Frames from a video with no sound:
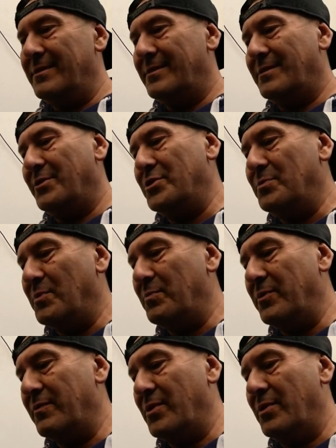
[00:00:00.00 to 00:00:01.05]
Skoczyć po
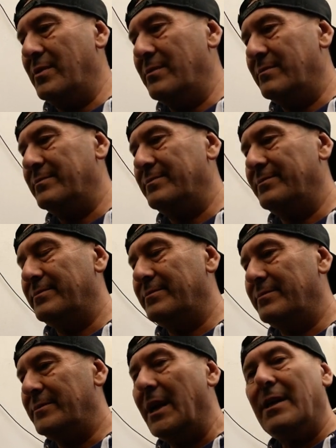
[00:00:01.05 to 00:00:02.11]
piwko.
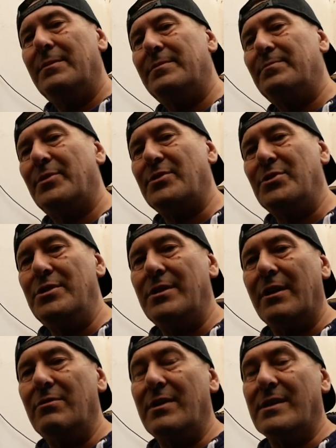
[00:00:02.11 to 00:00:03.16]
Ale po coś
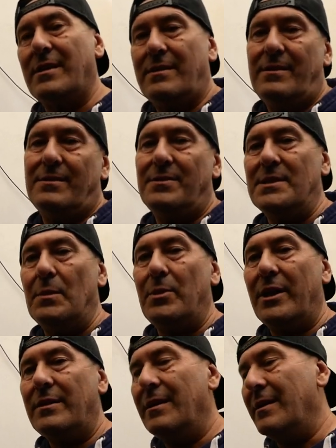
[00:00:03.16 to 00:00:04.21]
innego, na stację coś
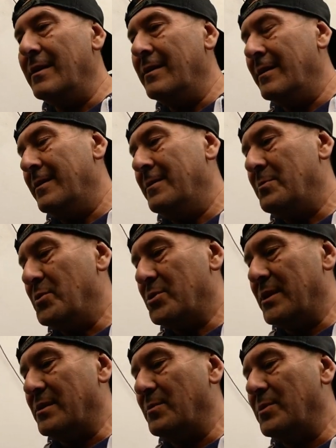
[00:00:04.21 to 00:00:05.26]
zabraknie,
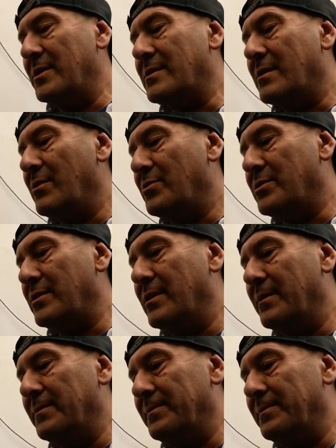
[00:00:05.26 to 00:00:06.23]
można sobie skoczyć.